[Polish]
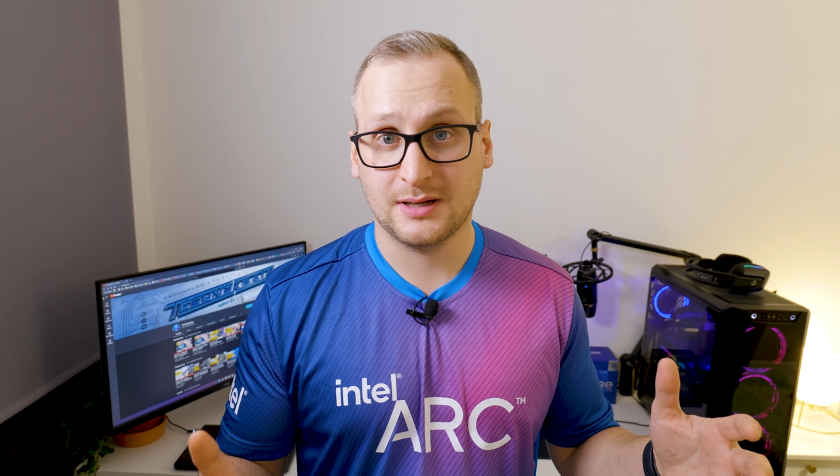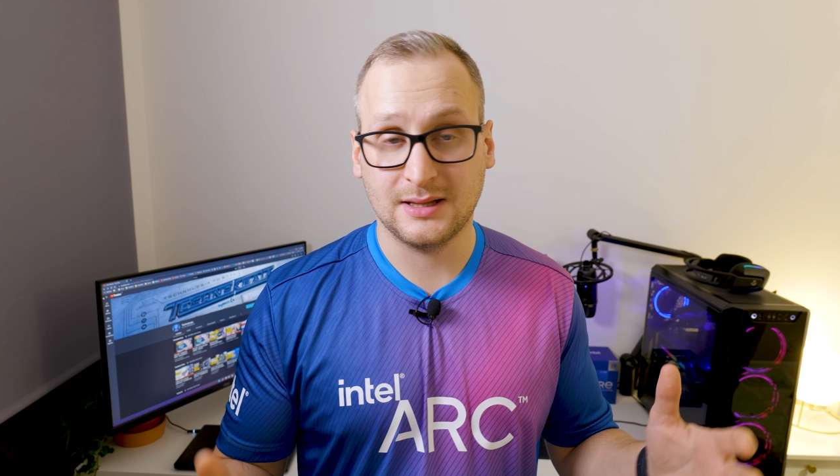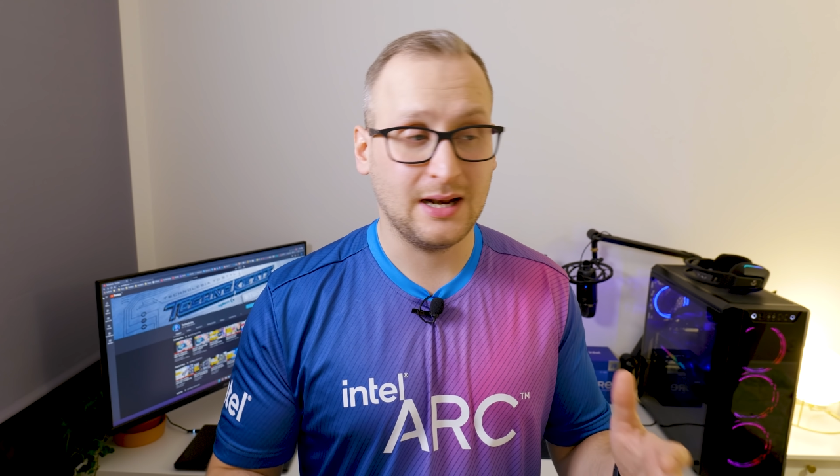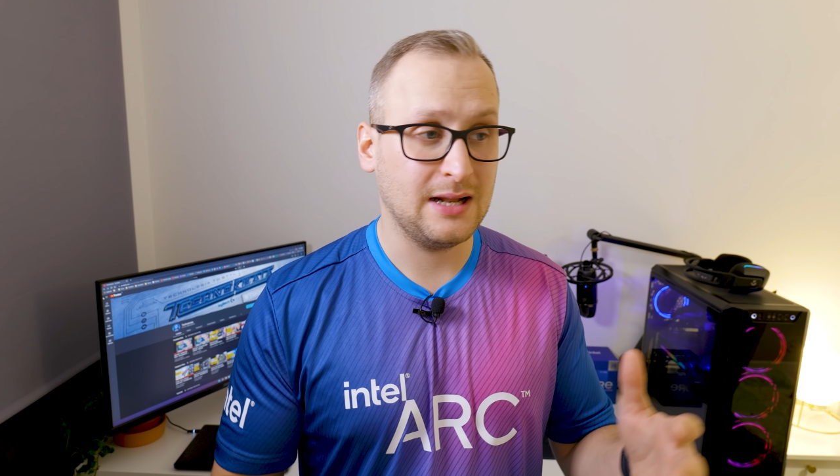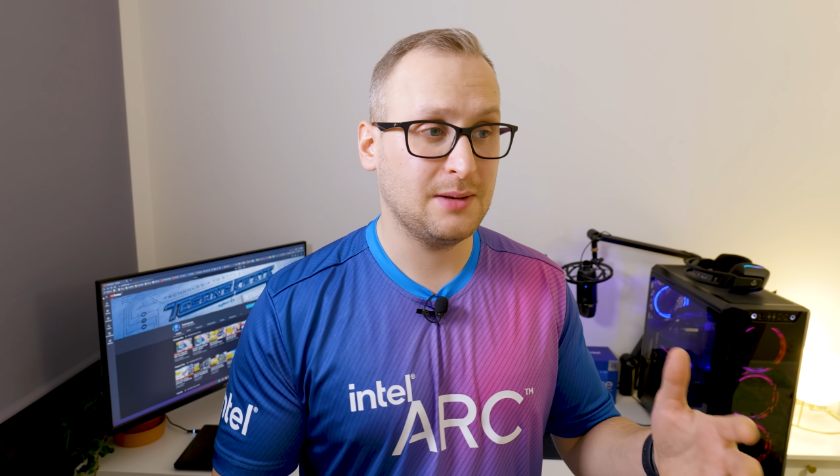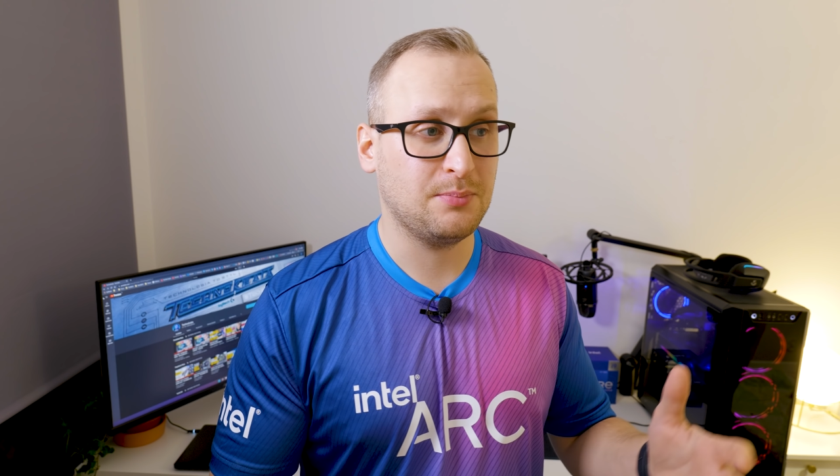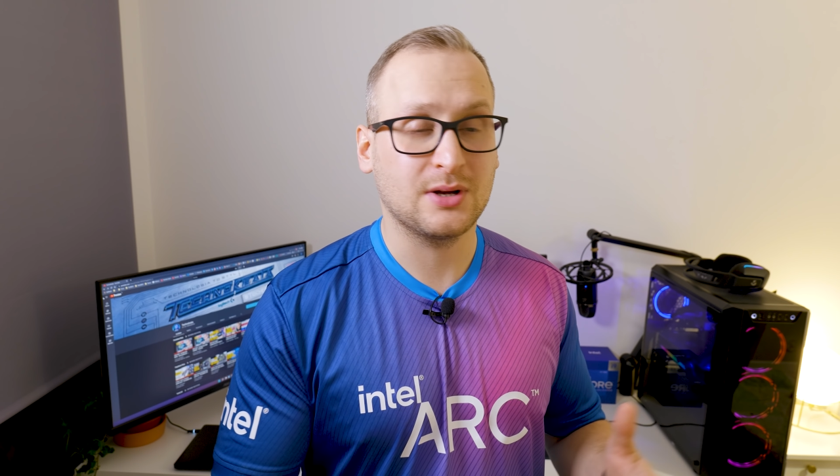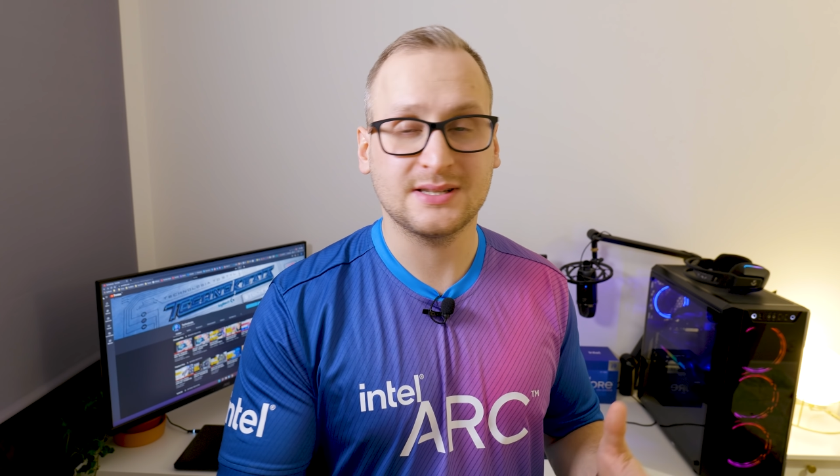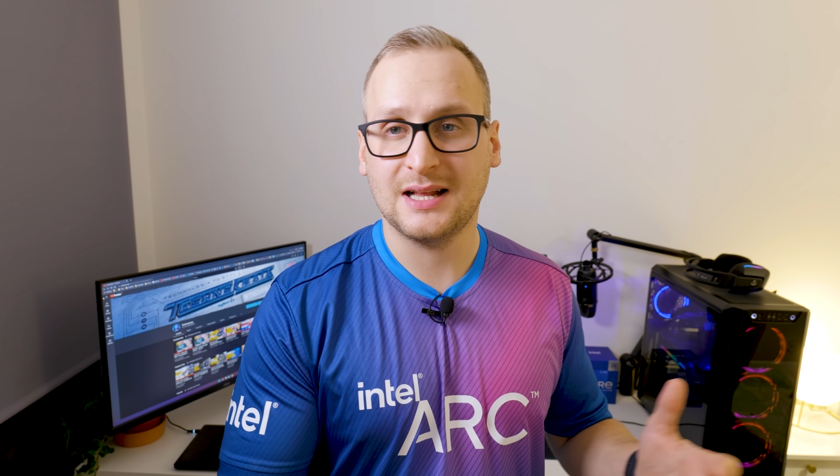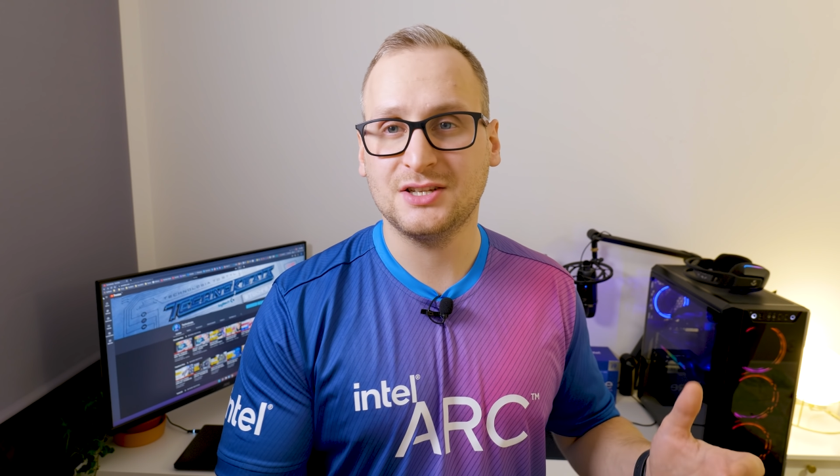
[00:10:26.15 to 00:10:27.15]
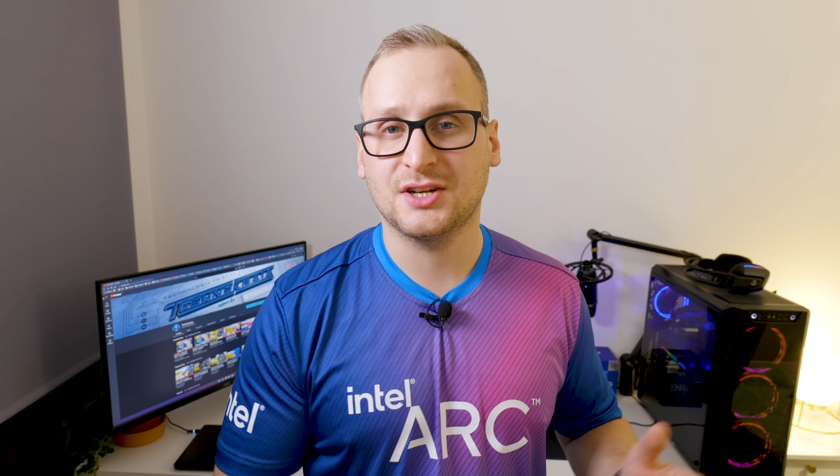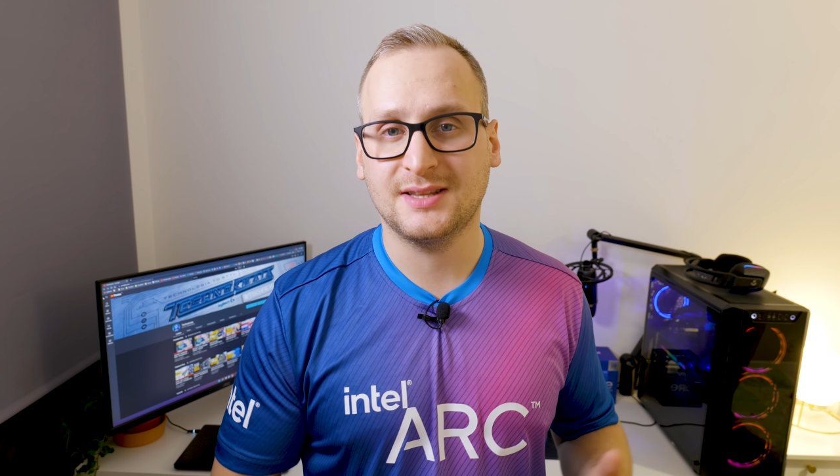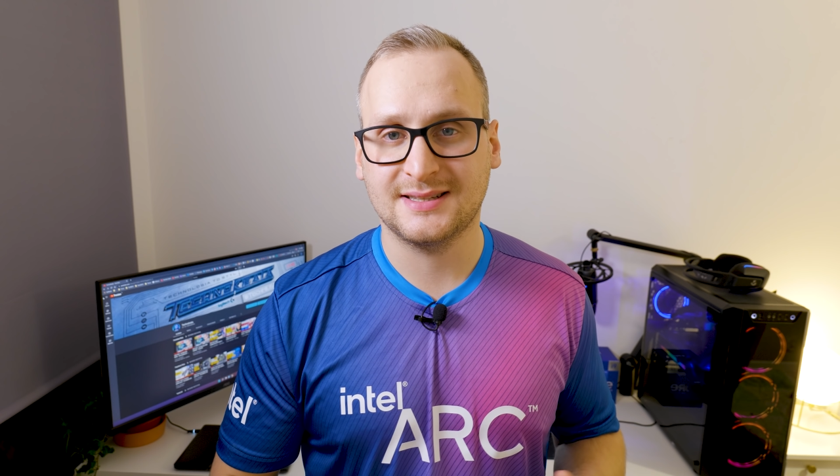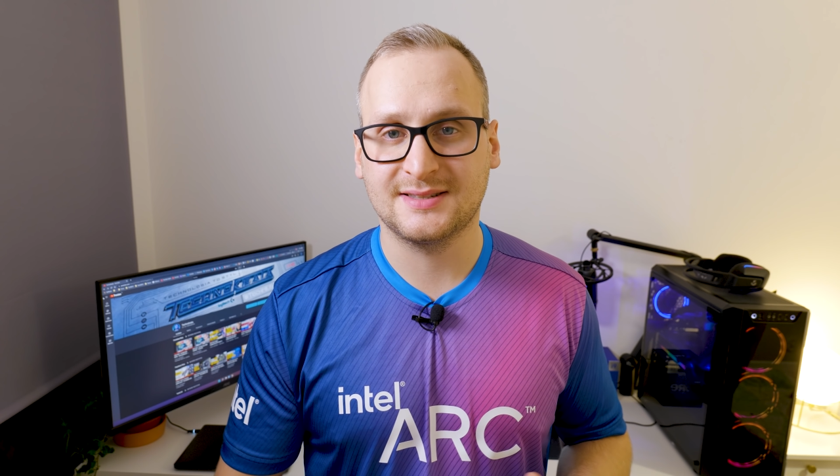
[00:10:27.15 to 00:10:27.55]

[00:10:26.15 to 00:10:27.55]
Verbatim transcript: Generalnie pokazali, że